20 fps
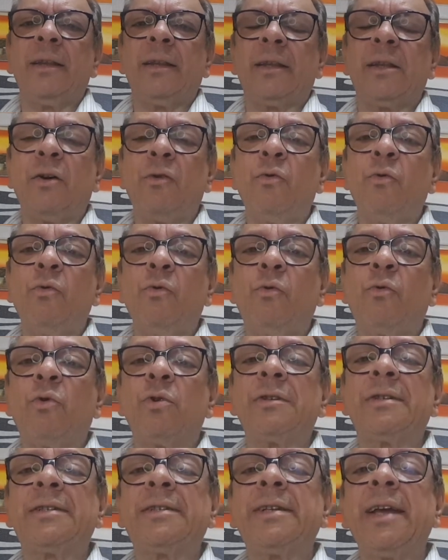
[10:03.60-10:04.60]
Então, o
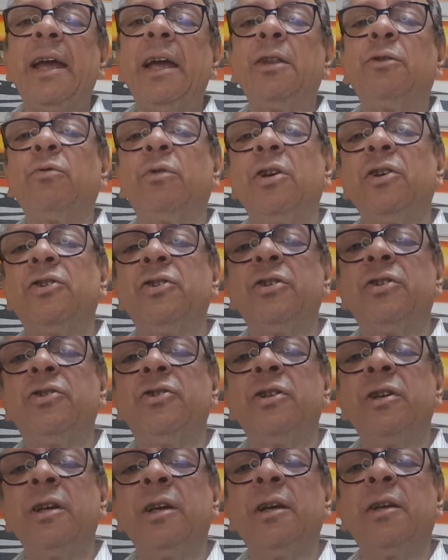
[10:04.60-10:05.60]
conceito que se
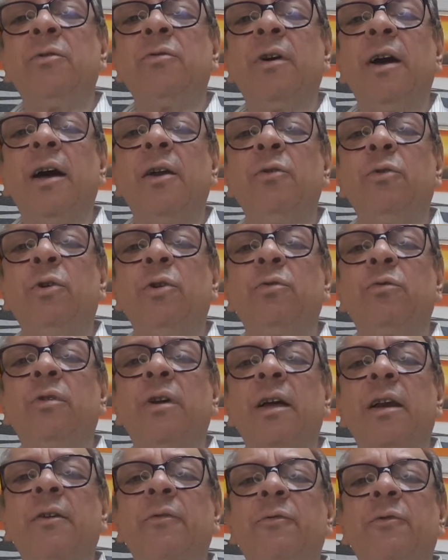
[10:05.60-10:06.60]
tinha do garoto que era